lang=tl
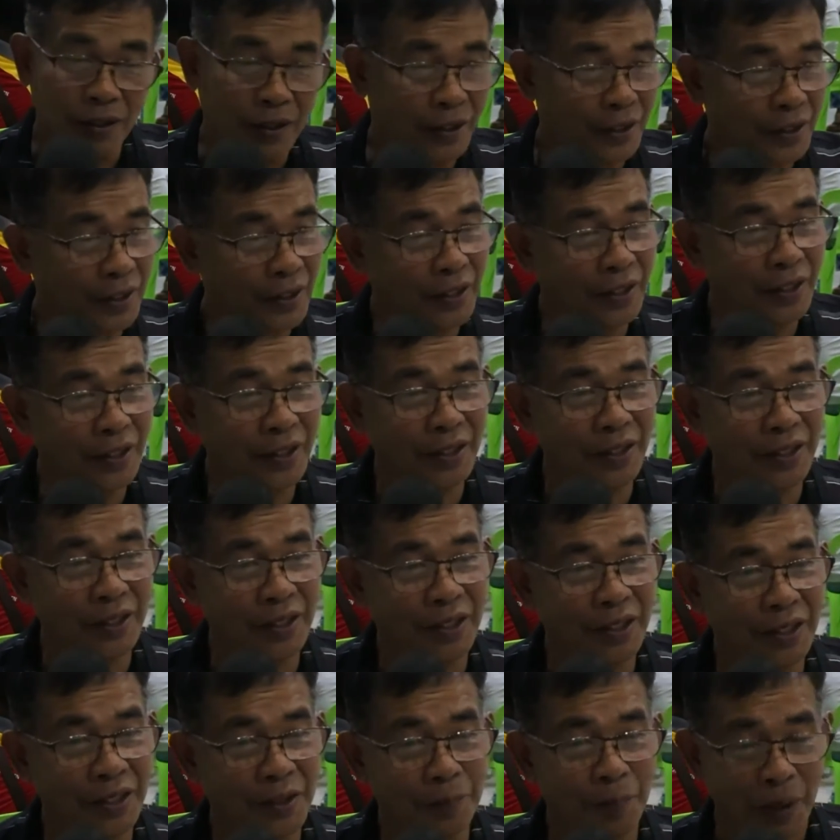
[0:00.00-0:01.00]

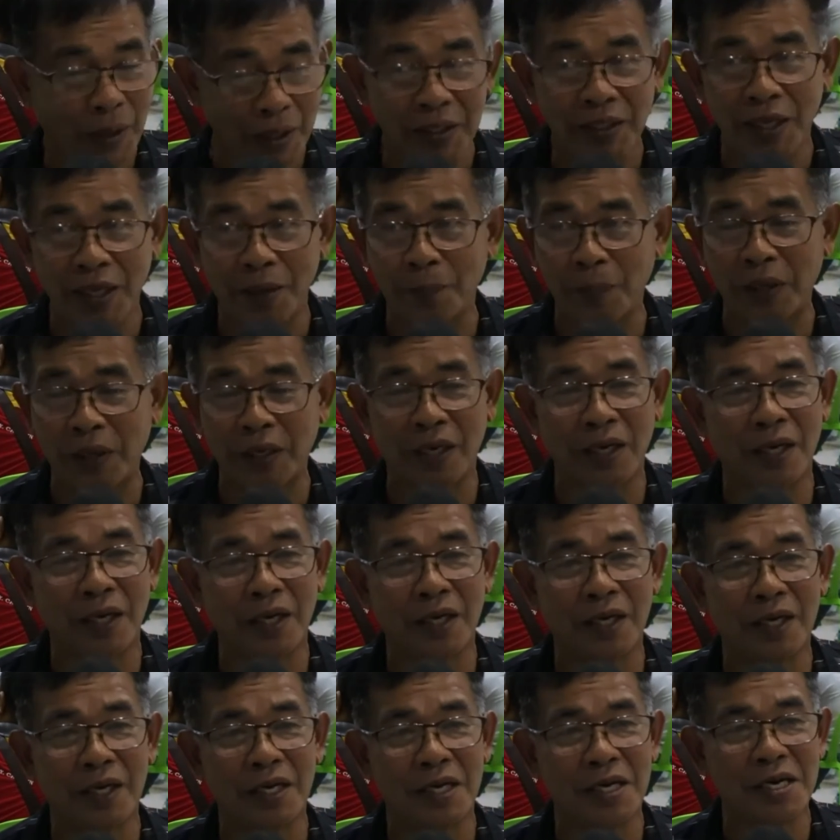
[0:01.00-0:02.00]
eh, maganda para
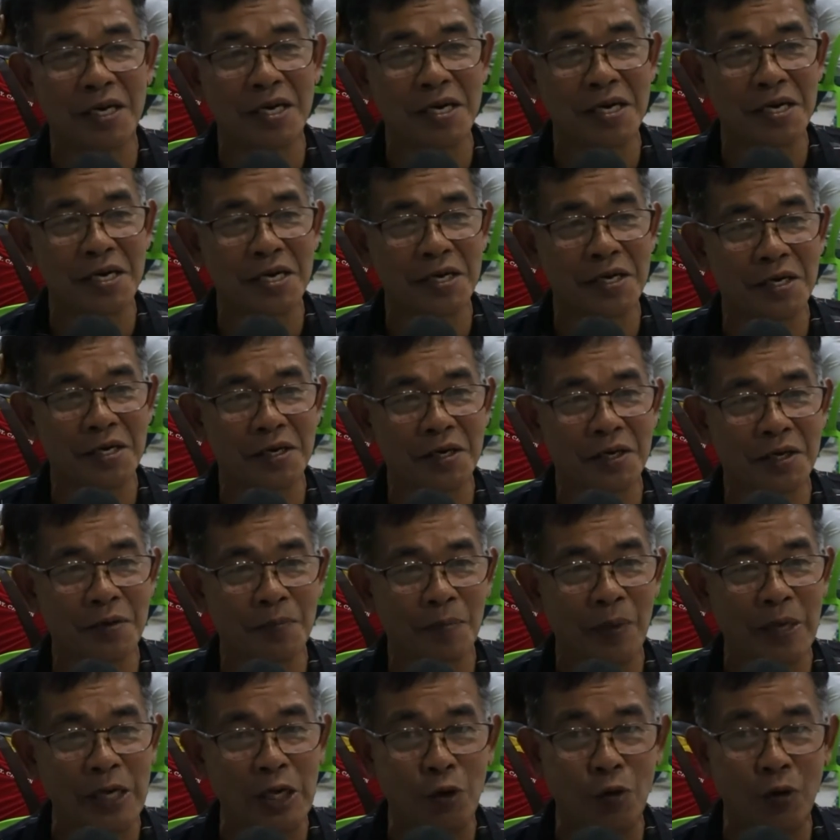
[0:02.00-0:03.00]

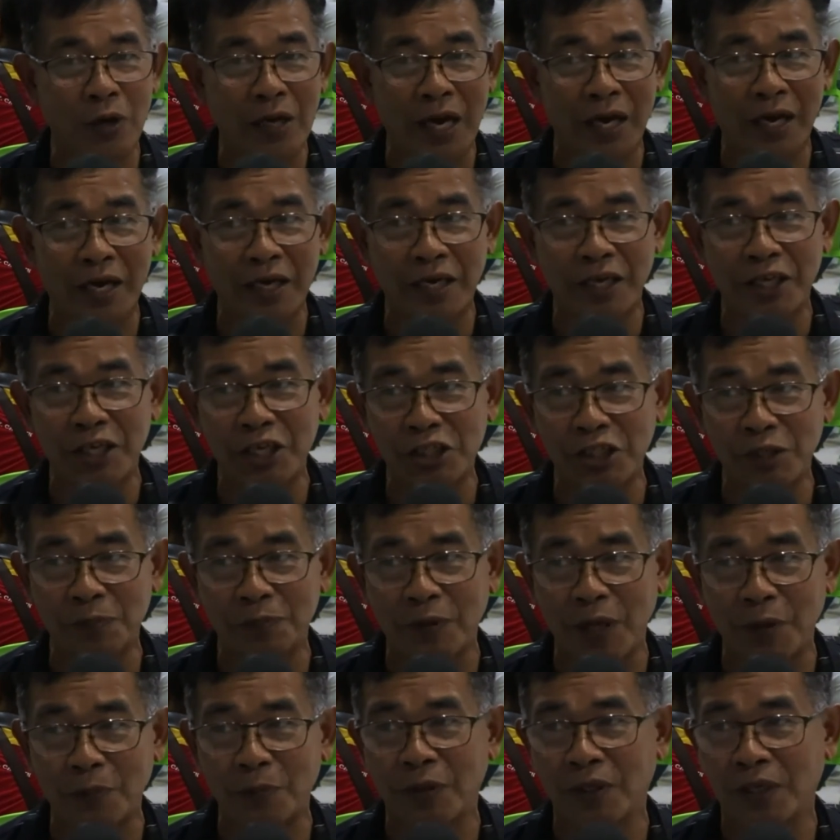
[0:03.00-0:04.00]
maliwanagan ang isip
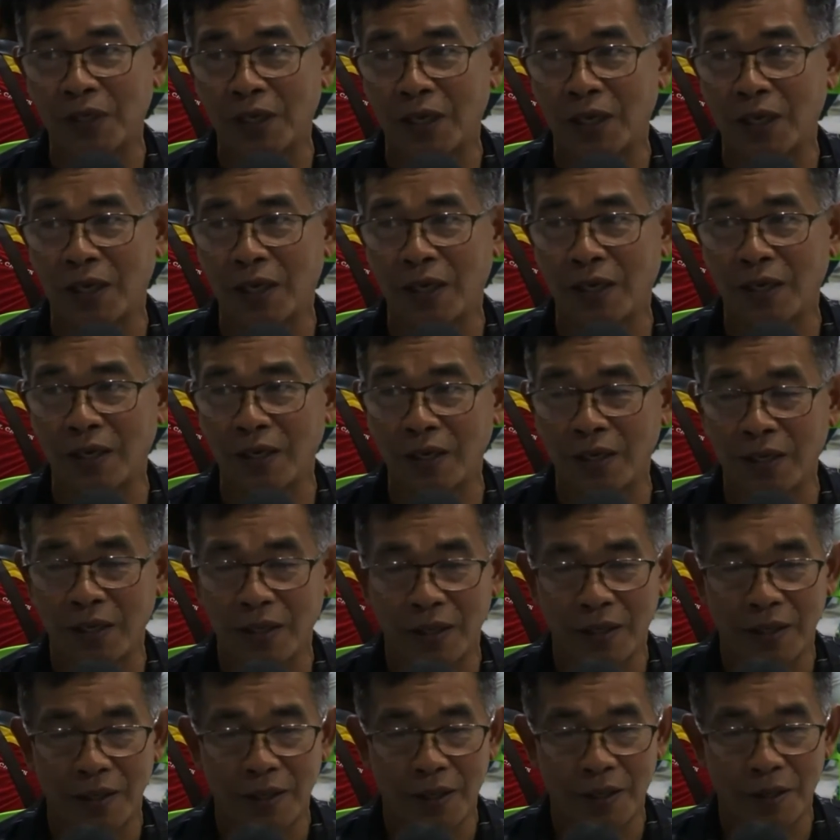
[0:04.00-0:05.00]
namin na
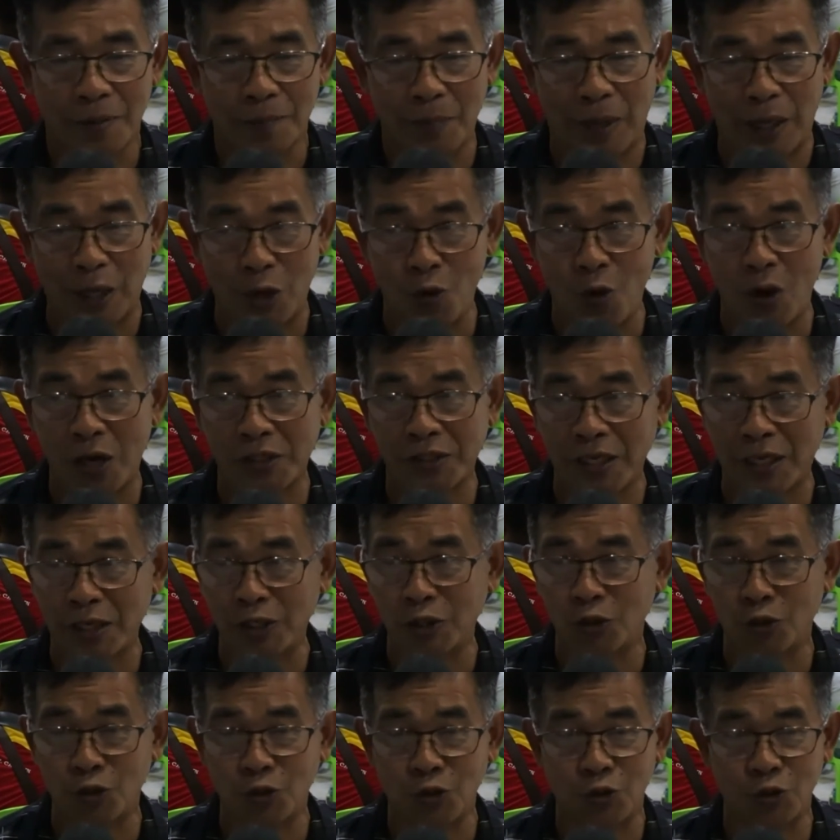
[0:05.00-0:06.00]

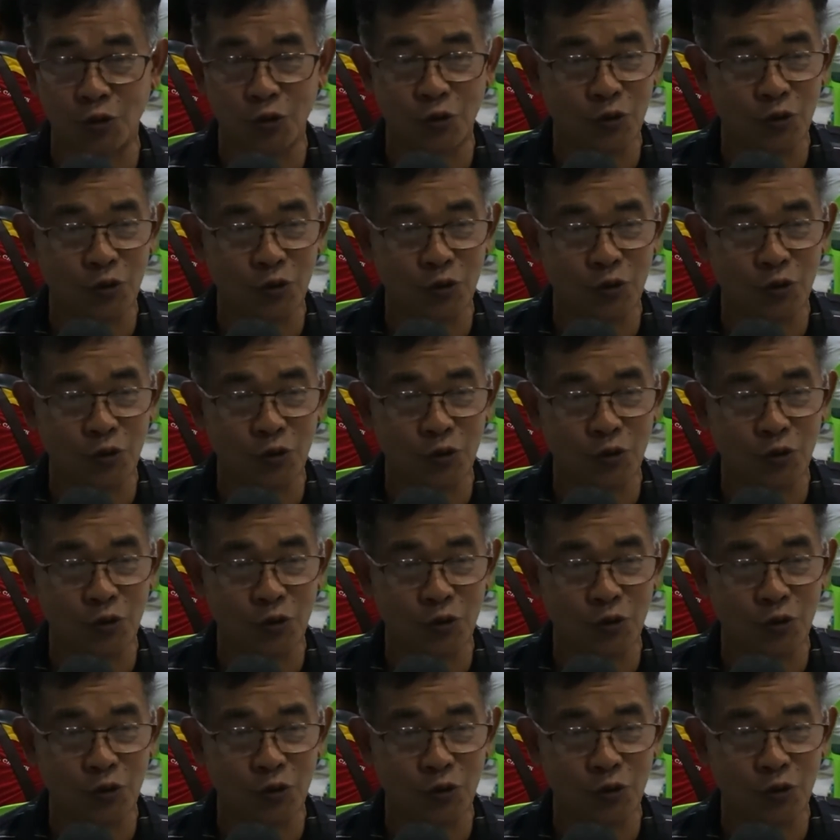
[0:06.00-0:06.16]
maiwasan yung